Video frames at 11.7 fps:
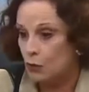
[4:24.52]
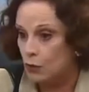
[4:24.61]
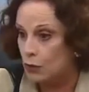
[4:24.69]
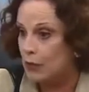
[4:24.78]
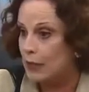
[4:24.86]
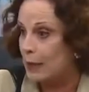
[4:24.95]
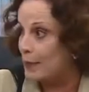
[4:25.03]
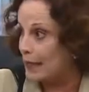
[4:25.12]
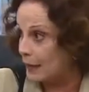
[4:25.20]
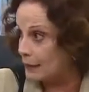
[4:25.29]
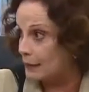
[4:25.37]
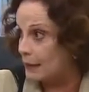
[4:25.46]
con la
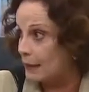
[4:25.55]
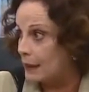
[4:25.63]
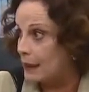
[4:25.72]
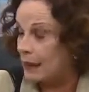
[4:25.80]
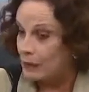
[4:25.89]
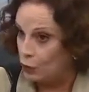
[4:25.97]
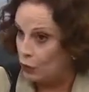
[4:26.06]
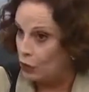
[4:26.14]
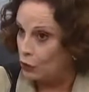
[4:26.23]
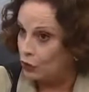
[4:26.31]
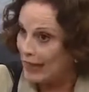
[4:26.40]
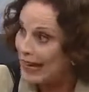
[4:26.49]
madrastra.
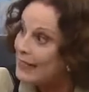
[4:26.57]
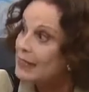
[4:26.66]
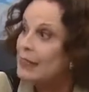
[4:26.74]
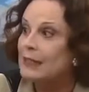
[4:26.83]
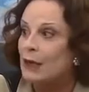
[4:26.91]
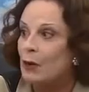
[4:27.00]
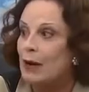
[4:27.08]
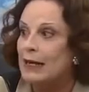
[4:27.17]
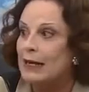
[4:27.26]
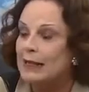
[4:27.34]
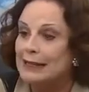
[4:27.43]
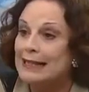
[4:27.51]
Entonces lo traen de
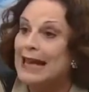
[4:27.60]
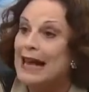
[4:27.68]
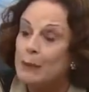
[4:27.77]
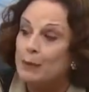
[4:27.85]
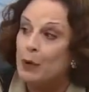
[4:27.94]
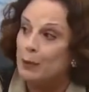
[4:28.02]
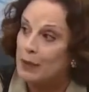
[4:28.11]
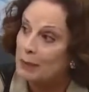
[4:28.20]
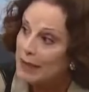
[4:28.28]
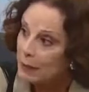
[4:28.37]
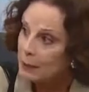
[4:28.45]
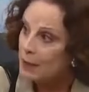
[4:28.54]
Andahuaylas y ahí por
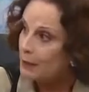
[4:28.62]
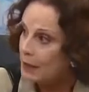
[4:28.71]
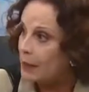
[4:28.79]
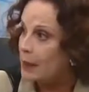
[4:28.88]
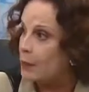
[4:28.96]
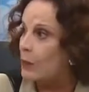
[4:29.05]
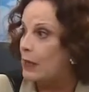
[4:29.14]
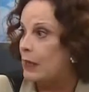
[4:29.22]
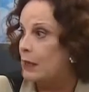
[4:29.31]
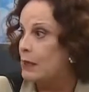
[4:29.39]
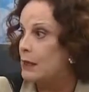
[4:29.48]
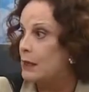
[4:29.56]
primera vez va a ir a la
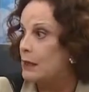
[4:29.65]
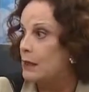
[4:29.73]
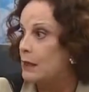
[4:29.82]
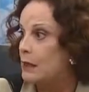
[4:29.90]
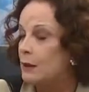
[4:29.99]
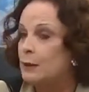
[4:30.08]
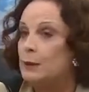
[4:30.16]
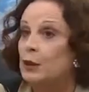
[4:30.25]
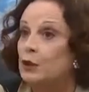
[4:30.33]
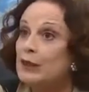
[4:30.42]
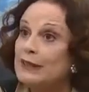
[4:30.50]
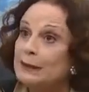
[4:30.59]
escuela.
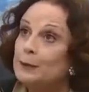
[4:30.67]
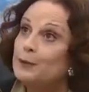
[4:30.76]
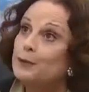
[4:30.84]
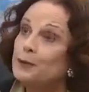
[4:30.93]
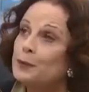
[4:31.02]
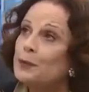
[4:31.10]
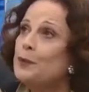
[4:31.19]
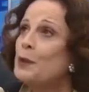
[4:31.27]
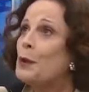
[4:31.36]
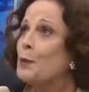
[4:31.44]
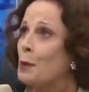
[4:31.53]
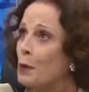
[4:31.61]
Mm. Entonces,
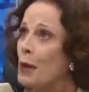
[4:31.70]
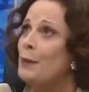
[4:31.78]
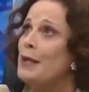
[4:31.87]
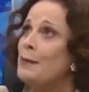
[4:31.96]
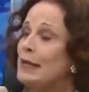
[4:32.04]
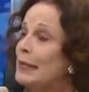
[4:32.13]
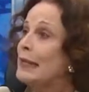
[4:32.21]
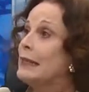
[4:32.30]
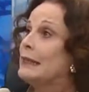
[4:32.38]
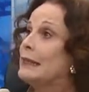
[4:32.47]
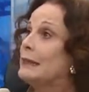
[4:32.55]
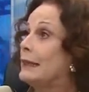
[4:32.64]

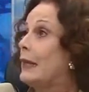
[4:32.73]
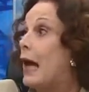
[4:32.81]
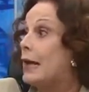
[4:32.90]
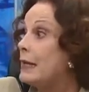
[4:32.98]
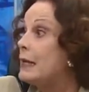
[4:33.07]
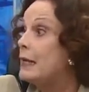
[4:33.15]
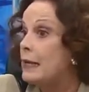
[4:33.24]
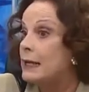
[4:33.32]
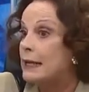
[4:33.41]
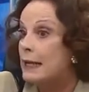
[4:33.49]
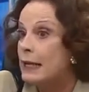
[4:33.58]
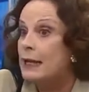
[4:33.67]
probablemente ahí
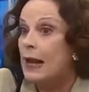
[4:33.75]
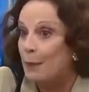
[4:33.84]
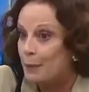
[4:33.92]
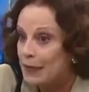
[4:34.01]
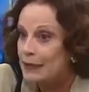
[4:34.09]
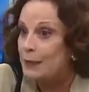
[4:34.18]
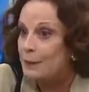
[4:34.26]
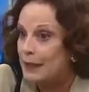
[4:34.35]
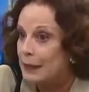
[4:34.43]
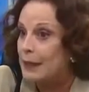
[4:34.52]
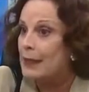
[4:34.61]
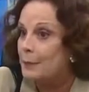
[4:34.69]
es que aprende
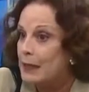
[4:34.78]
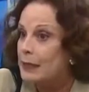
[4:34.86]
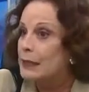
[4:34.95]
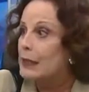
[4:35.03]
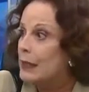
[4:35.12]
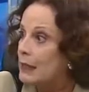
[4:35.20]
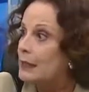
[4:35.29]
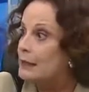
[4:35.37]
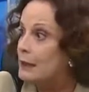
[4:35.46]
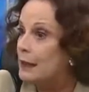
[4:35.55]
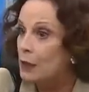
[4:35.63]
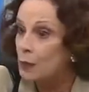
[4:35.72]
verdaderamente el
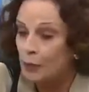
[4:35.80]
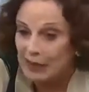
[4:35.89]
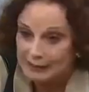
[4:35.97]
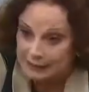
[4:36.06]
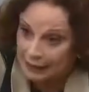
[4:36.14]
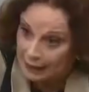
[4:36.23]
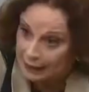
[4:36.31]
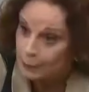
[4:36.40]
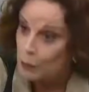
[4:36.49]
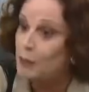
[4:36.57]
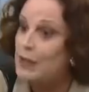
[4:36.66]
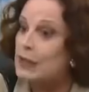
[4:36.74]
castellano, porque hasta
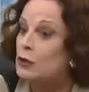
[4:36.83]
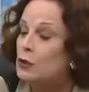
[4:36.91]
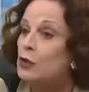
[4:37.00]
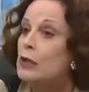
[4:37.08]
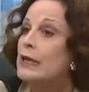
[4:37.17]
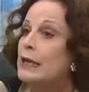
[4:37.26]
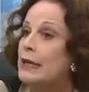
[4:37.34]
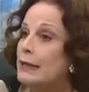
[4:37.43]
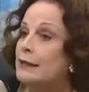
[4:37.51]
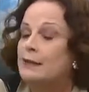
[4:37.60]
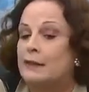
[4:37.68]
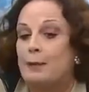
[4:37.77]
el momento
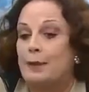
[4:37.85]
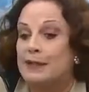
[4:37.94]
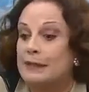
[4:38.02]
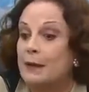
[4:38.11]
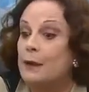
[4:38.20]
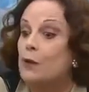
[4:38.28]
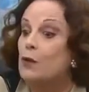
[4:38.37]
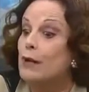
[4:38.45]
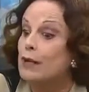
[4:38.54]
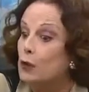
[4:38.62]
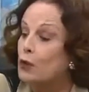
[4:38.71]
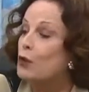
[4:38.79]
él se expresaba con
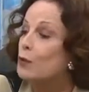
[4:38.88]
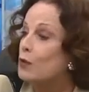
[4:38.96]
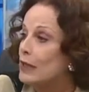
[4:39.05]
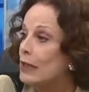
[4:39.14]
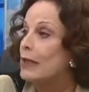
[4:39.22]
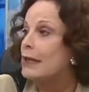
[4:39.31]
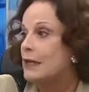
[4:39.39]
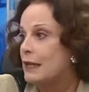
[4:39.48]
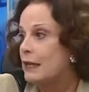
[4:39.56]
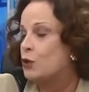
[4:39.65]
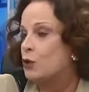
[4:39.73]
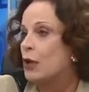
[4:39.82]
mayor comodidad en
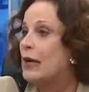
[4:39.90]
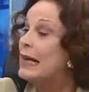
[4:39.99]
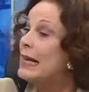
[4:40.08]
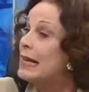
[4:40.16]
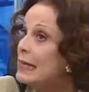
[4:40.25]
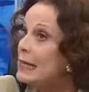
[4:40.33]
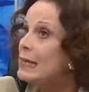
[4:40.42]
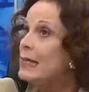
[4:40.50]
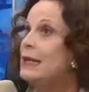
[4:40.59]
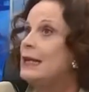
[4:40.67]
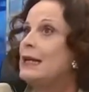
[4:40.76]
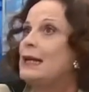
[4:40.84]
quechua.
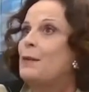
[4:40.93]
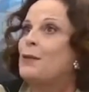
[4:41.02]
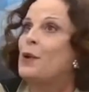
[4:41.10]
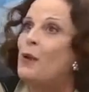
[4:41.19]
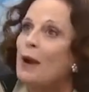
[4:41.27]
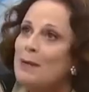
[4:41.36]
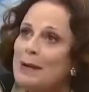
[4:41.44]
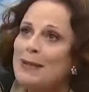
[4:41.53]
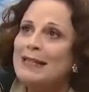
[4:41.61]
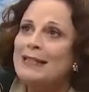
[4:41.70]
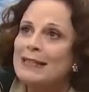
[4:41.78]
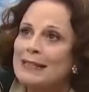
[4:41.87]
Y
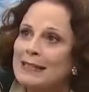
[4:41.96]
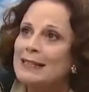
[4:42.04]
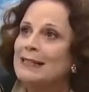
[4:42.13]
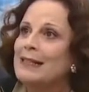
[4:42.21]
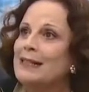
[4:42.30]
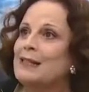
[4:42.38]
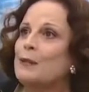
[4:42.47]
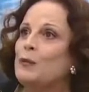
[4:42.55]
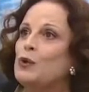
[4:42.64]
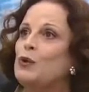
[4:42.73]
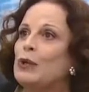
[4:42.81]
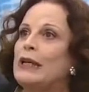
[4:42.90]
probablemente insiste en este
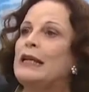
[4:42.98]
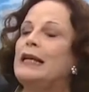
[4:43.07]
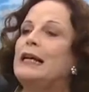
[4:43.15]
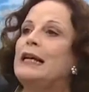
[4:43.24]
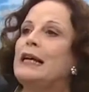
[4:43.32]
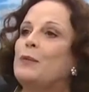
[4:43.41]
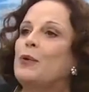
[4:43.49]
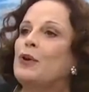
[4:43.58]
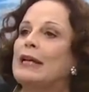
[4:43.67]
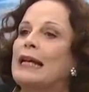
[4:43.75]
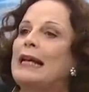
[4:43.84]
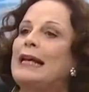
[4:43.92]
punto él,
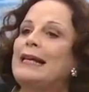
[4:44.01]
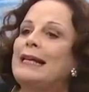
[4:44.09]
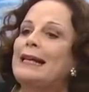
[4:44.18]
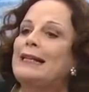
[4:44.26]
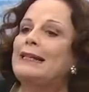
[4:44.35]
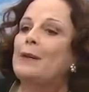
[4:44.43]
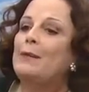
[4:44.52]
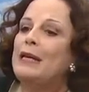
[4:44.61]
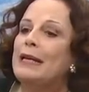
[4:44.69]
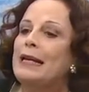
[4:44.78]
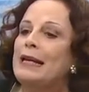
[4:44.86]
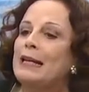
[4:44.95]
porque él quiere
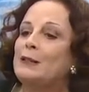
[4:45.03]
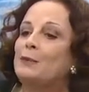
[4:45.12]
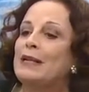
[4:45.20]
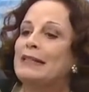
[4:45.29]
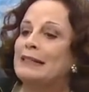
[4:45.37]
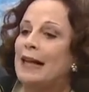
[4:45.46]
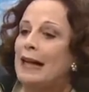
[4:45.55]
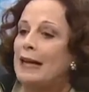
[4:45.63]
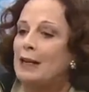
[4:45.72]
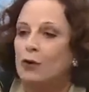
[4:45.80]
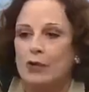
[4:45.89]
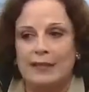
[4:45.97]
también
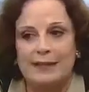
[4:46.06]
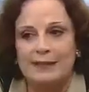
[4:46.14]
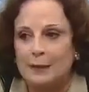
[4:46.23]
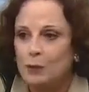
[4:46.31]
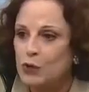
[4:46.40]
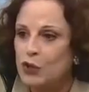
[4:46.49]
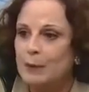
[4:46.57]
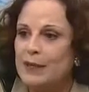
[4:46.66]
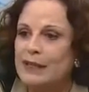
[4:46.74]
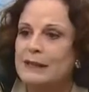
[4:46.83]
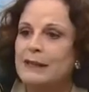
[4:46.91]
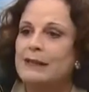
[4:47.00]
expresar lo que dice muchas
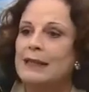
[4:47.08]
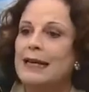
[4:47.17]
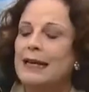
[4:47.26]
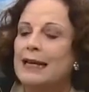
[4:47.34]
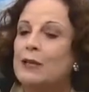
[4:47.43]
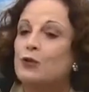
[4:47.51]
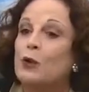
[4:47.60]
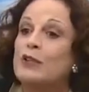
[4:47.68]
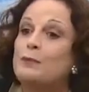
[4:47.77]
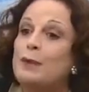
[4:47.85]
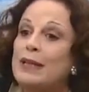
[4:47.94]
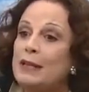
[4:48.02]
veces, que su
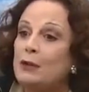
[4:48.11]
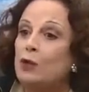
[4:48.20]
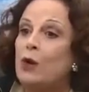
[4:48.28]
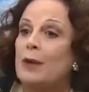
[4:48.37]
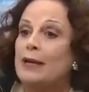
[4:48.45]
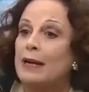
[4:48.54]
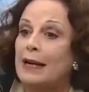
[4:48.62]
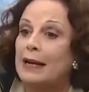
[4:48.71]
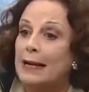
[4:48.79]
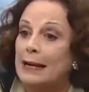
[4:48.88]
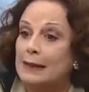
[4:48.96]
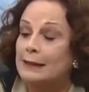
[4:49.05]
espíritu había
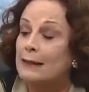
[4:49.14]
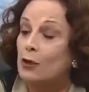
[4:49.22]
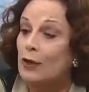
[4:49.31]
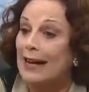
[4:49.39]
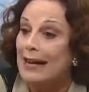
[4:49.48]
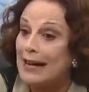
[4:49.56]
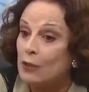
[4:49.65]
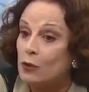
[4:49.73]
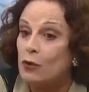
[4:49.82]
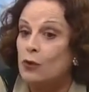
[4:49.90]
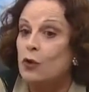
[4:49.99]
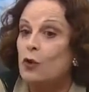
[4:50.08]
sido
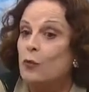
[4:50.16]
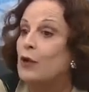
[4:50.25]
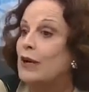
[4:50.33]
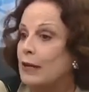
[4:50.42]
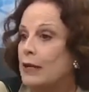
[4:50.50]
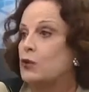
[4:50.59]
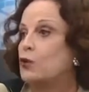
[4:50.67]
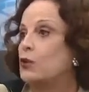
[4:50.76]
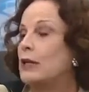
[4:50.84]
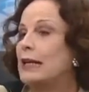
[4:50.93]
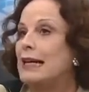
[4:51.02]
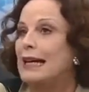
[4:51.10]
ganado por el
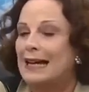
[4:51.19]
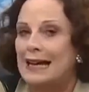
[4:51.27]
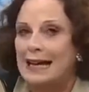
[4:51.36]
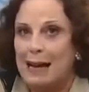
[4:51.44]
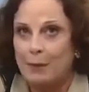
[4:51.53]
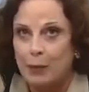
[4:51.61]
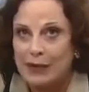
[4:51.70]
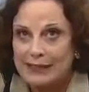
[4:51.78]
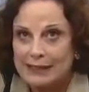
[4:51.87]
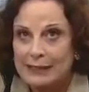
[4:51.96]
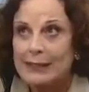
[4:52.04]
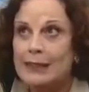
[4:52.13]
quechua, que la
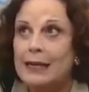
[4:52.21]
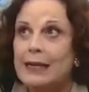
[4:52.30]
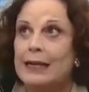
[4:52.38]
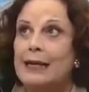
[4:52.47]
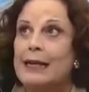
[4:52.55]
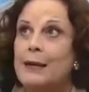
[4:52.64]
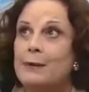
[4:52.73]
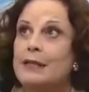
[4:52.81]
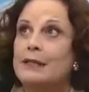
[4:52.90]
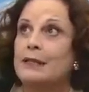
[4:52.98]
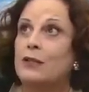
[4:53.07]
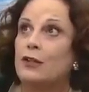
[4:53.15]
poesía que él
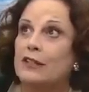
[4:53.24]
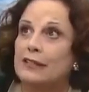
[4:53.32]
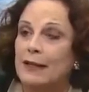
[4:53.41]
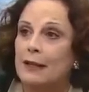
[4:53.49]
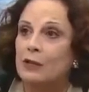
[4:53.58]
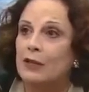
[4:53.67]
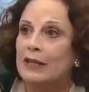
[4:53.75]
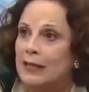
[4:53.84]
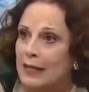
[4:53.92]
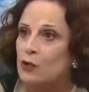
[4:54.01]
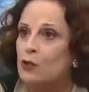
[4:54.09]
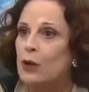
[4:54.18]
había interiorizado del
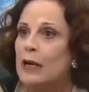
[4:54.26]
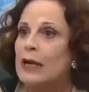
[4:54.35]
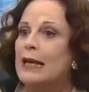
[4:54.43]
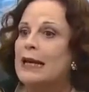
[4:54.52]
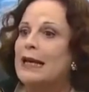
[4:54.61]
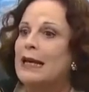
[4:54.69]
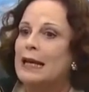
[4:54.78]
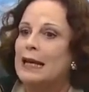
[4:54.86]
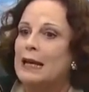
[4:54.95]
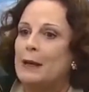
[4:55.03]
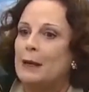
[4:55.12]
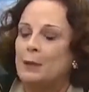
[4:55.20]
quechua
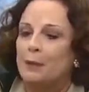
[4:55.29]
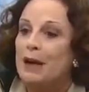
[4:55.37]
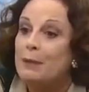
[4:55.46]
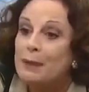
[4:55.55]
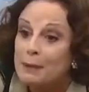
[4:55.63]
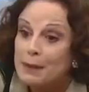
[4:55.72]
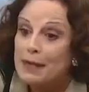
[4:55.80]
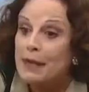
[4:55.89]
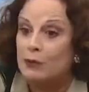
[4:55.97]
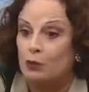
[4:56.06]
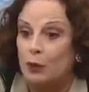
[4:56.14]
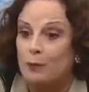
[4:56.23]
eh,
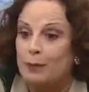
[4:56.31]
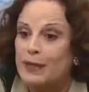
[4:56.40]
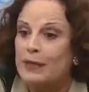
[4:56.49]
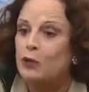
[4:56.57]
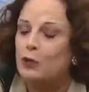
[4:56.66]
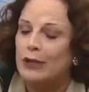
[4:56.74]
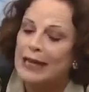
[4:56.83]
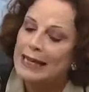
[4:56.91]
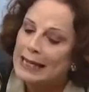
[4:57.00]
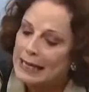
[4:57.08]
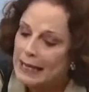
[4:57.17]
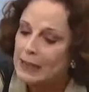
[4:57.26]
pervivía en su espíritu
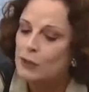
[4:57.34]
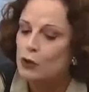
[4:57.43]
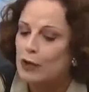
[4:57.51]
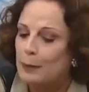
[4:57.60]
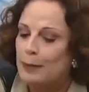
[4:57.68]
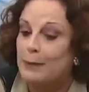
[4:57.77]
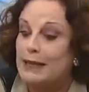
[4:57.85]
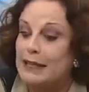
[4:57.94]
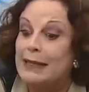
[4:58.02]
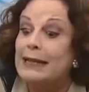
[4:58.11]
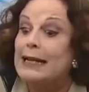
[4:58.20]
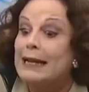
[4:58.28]
y que eso le
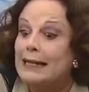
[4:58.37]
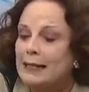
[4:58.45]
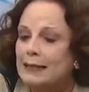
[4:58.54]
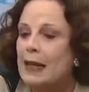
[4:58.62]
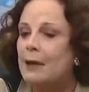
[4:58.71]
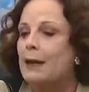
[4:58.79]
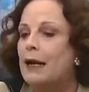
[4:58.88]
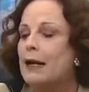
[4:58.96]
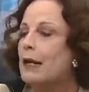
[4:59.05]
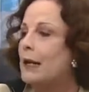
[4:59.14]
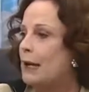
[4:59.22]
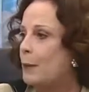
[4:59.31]
permitía y le dictaba
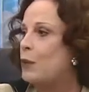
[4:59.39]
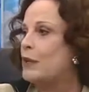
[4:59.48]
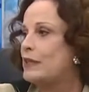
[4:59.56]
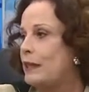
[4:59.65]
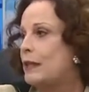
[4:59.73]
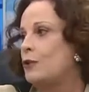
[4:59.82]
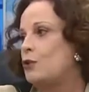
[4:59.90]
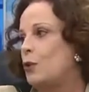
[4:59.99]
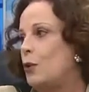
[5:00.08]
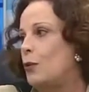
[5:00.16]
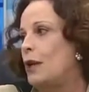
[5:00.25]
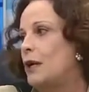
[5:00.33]
la poesía de
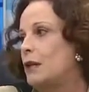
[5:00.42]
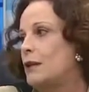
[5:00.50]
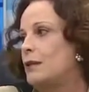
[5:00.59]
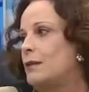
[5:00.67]
su obra.